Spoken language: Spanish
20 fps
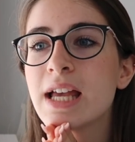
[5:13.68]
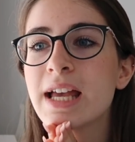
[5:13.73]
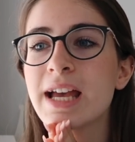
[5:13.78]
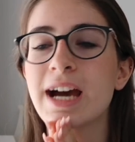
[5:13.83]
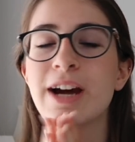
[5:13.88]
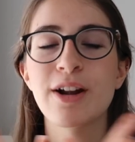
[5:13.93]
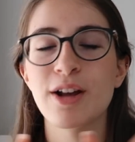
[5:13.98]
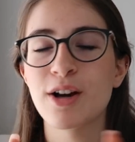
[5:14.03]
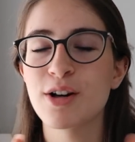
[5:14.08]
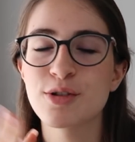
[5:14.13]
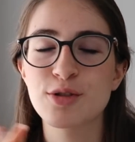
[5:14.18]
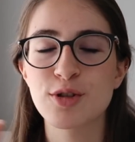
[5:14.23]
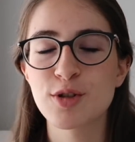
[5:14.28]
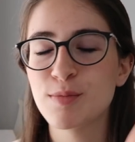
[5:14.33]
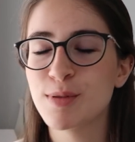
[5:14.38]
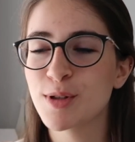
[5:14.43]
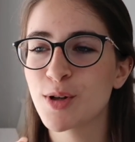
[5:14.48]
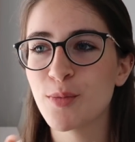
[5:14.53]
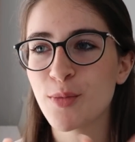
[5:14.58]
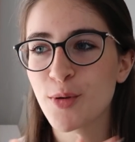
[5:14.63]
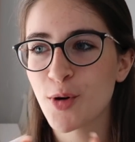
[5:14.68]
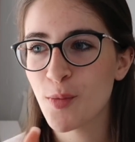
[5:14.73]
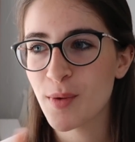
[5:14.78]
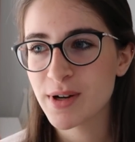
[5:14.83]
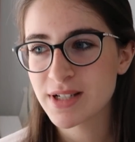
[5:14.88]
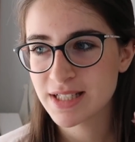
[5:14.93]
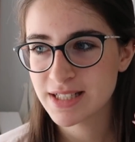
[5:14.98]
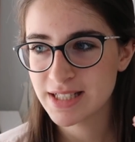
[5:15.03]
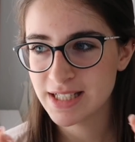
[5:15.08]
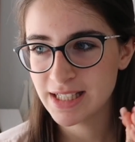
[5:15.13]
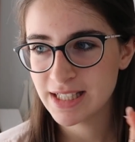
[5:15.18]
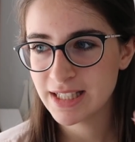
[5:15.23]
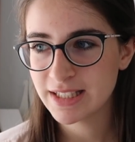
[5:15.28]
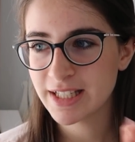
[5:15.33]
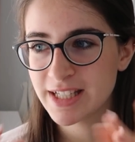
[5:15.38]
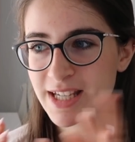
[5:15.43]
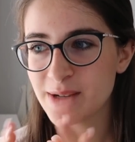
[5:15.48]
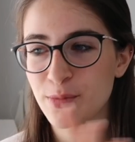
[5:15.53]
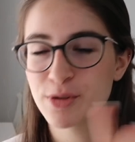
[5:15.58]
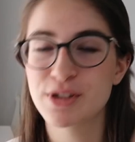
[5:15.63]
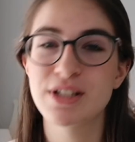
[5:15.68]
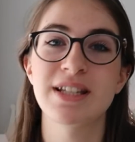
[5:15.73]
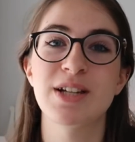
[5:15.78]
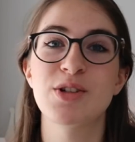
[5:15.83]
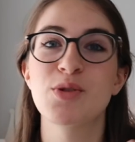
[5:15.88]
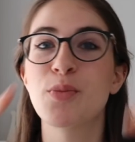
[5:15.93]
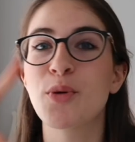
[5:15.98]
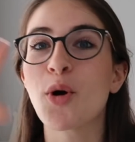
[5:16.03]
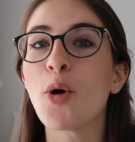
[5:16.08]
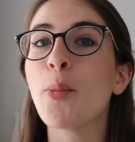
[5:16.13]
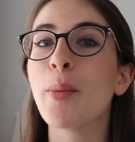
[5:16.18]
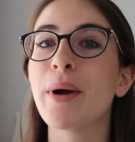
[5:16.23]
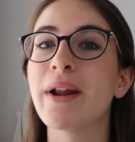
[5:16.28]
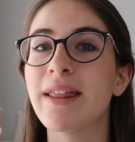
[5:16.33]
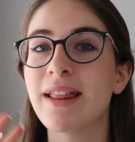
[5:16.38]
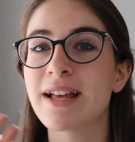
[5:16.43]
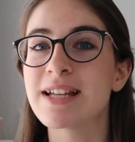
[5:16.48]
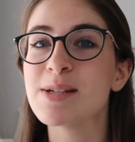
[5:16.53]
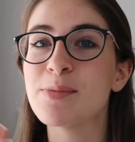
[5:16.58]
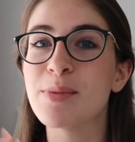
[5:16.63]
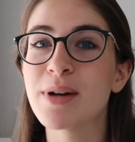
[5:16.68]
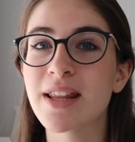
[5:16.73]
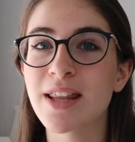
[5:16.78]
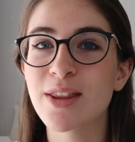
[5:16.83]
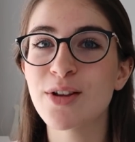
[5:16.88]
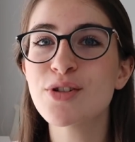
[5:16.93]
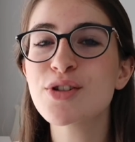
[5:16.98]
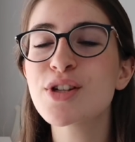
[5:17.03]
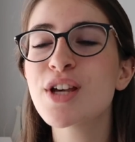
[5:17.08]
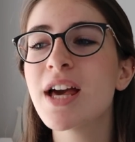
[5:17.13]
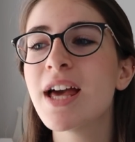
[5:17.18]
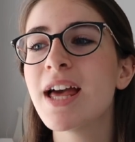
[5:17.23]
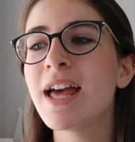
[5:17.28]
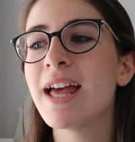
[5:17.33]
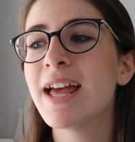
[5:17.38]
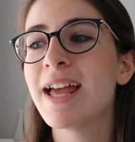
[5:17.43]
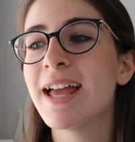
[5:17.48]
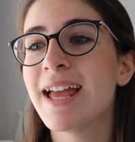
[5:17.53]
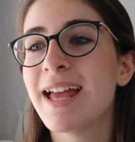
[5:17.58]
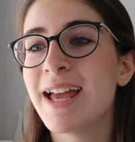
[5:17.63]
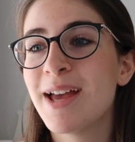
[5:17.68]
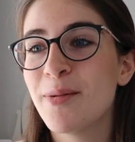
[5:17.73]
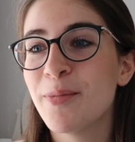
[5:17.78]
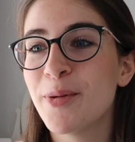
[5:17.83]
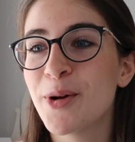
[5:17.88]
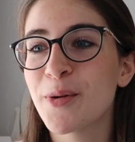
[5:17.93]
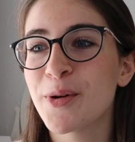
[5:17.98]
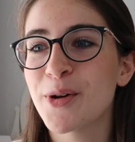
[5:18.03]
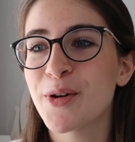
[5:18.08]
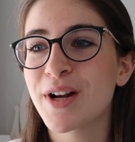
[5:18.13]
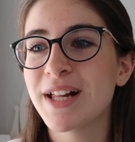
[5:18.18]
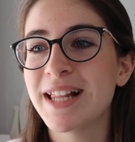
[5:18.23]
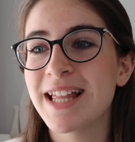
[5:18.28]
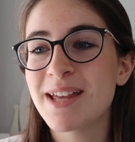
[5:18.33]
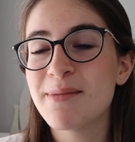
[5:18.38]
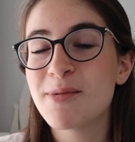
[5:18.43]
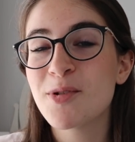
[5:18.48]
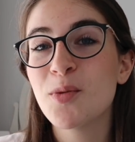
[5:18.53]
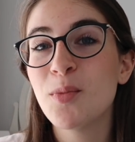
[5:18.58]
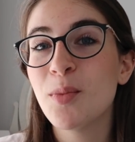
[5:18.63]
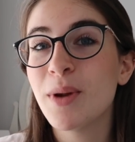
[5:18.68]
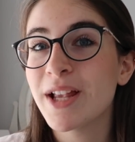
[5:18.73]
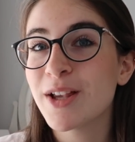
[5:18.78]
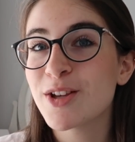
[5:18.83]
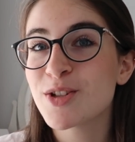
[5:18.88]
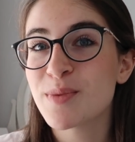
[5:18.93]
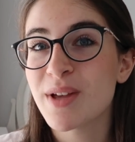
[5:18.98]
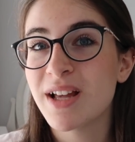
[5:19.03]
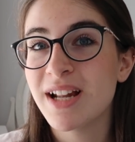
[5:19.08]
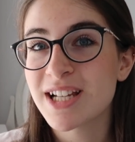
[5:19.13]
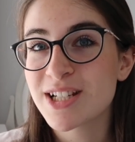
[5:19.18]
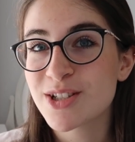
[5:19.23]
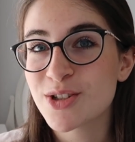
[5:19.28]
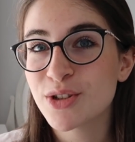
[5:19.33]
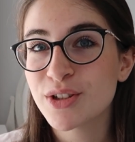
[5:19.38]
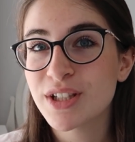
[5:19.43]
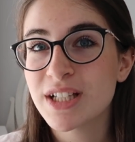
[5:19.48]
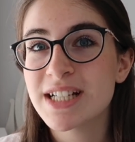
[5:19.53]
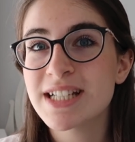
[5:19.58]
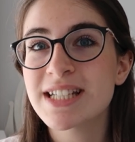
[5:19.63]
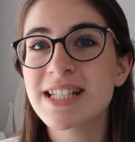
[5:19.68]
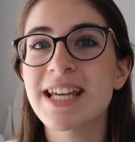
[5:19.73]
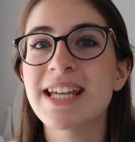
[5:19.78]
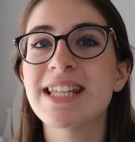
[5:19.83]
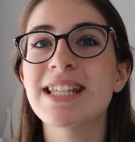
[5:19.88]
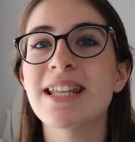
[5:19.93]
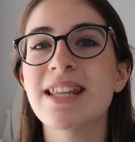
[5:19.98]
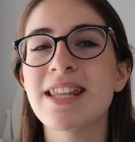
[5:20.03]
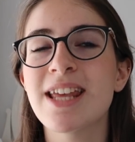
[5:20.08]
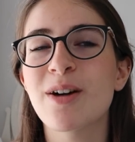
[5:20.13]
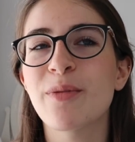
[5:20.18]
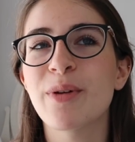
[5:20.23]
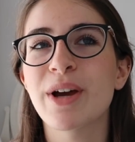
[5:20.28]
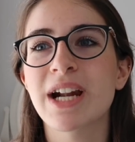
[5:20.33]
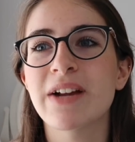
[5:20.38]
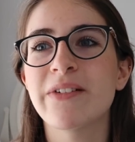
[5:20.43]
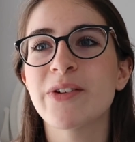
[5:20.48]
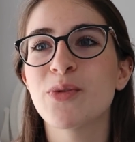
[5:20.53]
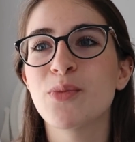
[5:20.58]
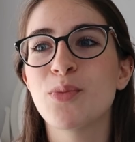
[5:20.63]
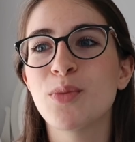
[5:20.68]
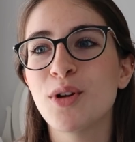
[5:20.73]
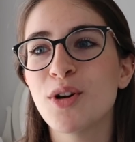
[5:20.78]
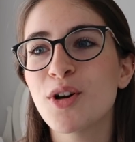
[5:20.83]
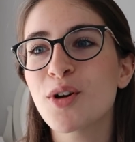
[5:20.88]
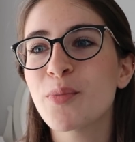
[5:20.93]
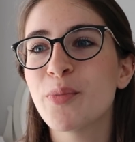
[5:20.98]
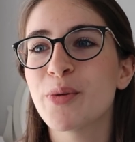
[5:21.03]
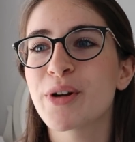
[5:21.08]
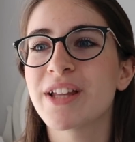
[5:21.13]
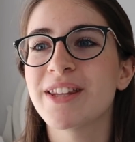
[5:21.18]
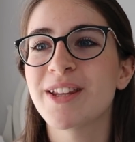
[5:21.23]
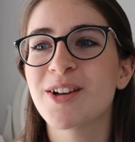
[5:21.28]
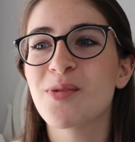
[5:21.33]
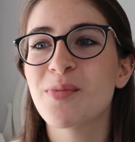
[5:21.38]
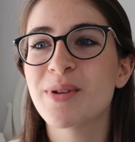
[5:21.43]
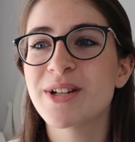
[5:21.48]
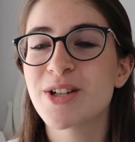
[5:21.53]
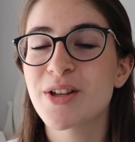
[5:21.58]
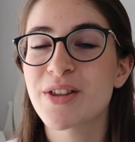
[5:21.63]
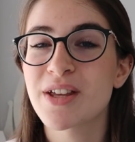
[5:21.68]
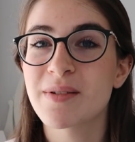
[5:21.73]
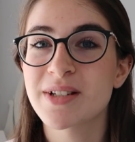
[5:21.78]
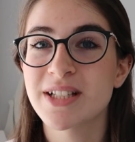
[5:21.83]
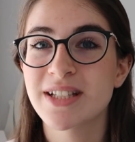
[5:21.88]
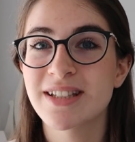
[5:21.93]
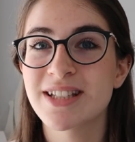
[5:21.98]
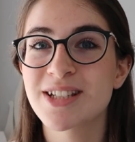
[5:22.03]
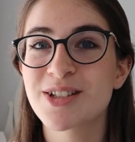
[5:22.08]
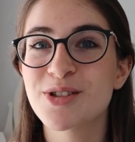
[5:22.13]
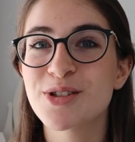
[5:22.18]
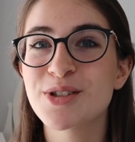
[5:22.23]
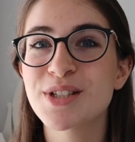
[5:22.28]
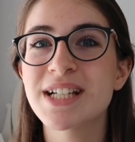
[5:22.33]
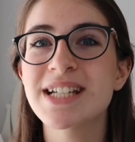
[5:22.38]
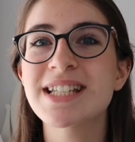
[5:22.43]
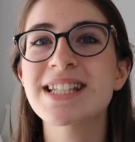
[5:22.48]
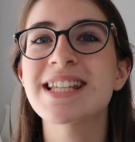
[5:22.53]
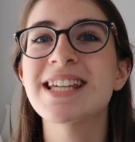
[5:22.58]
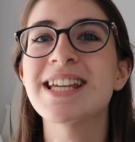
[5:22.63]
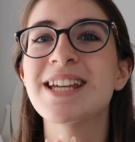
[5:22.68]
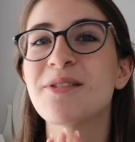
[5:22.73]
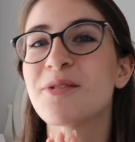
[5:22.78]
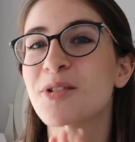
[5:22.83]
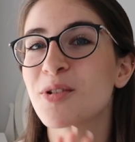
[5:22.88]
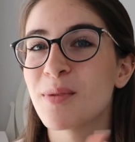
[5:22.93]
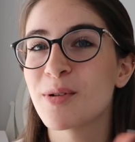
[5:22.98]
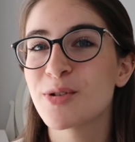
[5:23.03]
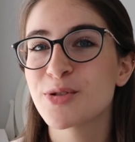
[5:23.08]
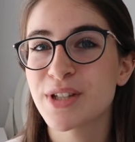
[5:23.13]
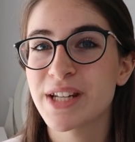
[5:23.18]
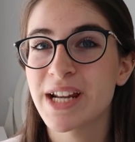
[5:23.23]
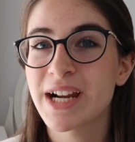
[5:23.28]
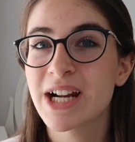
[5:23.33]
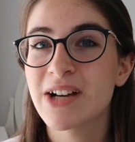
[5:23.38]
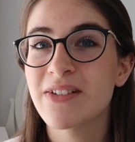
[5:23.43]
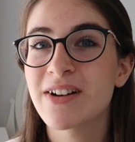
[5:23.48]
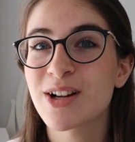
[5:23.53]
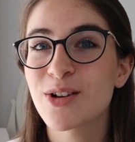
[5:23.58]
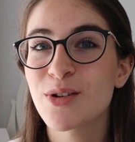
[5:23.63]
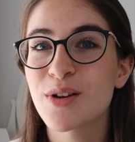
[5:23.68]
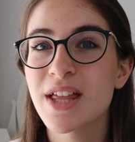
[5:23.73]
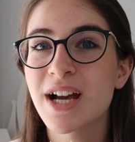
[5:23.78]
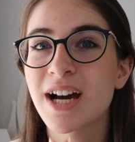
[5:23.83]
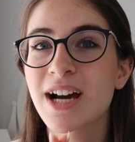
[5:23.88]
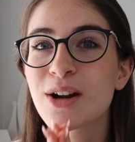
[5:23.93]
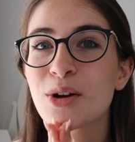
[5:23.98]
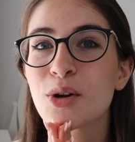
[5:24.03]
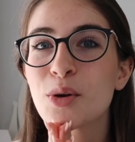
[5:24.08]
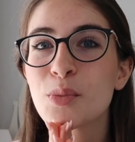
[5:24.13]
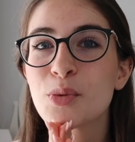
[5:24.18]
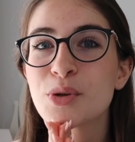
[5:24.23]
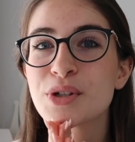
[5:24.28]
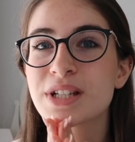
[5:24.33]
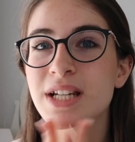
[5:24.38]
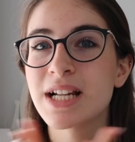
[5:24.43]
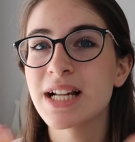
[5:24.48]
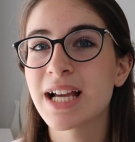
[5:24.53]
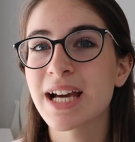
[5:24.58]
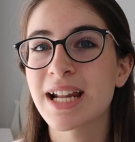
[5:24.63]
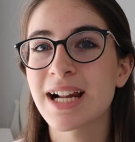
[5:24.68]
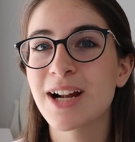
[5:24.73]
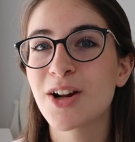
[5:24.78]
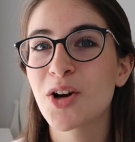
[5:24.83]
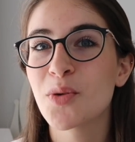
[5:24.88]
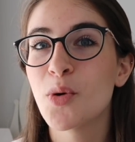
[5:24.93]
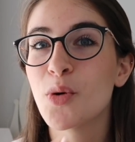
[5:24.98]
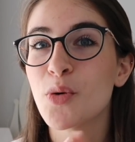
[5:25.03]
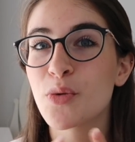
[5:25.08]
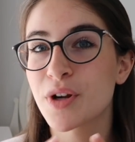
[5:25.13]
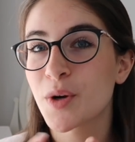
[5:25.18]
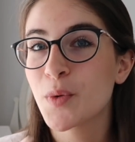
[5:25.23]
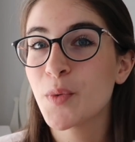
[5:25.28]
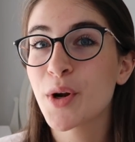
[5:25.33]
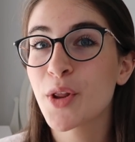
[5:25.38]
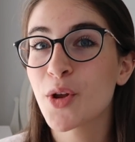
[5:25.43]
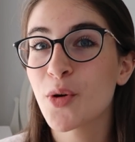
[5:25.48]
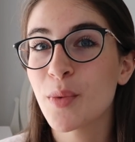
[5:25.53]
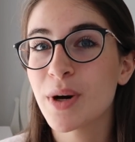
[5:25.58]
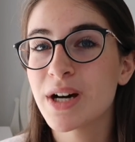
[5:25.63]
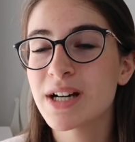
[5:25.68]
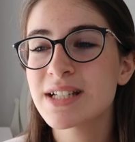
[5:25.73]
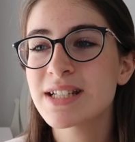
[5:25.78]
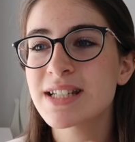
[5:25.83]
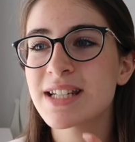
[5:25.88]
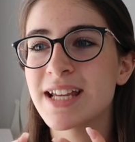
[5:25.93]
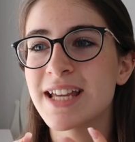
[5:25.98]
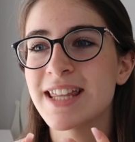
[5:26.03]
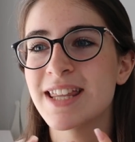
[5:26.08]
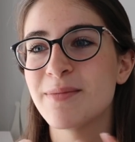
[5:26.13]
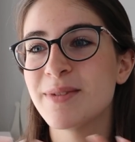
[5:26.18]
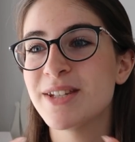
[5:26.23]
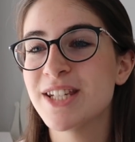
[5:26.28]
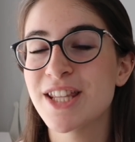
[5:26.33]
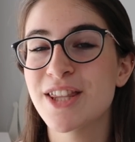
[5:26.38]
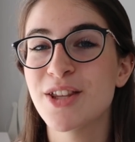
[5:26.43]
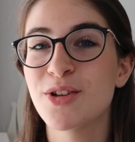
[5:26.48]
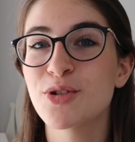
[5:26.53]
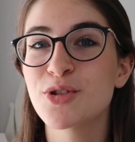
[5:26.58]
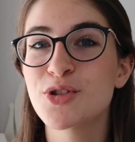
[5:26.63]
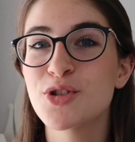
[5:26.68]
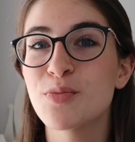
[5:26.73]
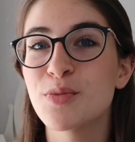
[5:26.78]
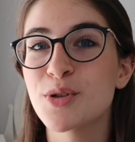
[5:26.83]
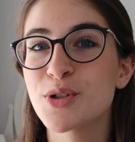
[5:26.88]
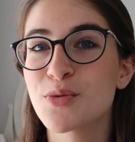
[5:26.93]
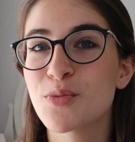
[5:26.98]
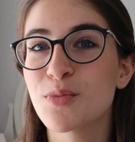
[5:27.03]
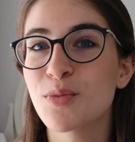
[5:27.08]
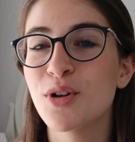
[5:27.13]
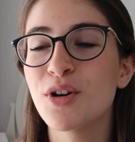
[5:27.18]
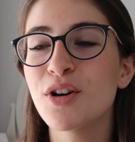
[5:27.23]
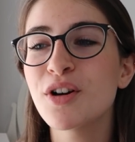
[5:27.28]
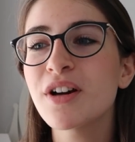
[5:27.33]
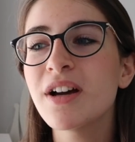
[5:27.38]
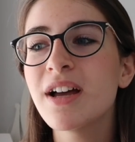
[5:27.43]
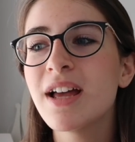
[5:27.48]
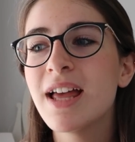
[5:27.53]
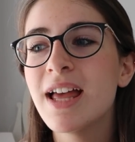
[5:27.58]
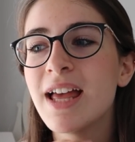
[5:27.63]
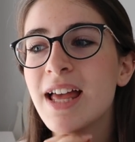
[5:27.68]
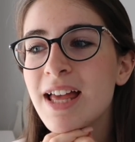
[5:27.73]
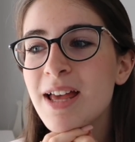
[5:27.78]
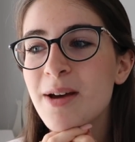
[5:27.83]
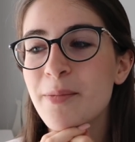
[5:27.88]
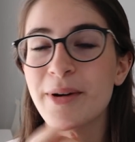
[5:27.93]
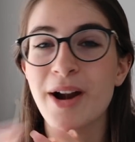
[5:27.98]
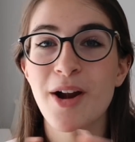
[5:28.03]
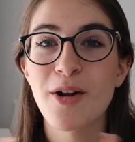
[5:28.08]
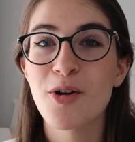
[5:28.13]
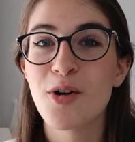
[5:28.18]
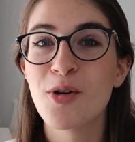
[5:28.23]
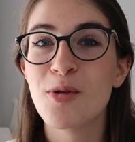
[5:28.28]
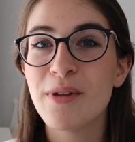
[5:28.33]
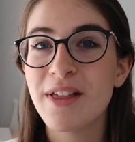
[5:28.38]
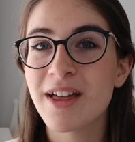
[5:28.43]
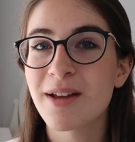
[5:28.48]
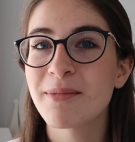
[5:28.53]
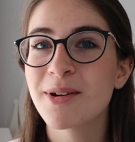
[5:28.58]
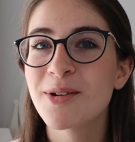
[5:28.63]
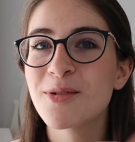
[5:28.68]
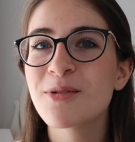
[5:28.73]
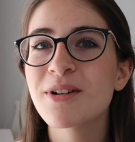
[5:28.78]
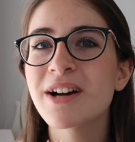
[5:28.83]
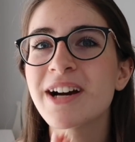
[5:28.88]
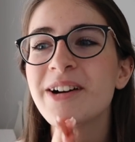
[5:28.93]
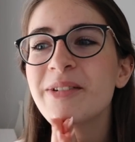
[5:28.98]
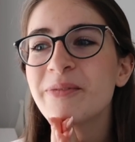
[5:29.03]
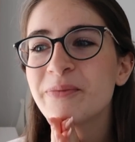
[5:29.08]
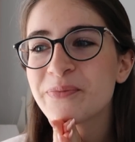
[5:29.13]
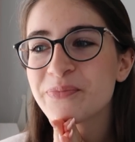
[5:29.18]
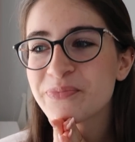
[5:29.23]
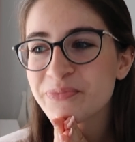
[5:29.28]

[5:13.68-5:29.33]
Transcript: Ahora os lo explico un poco más así al detalle por si estáis un poco perdidas y perdidos. Pero bueno, día de mi cumpleaños me dan las notas. Ese día voy a grabar un vlog porque tengo pensado hacer bastantes cosas y bueno, me gustaría grabarlo y dejarlo pues en el canal como un recuerdo más eh, de mis 18, pues un vlog para no olvidarme nunca.